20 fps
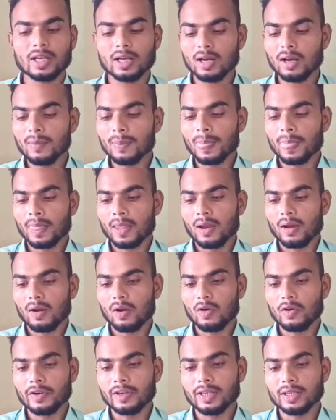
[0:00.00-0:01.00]
लेगा
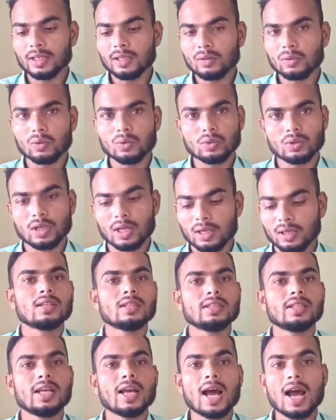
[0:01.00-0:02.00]
और डिलीट हो
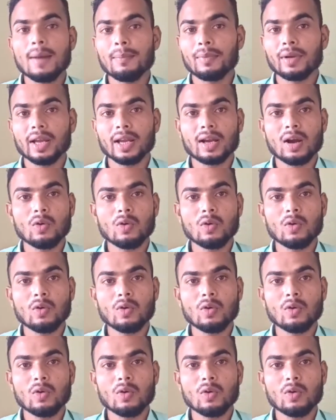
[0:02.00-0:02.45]
जाएगा ये आपका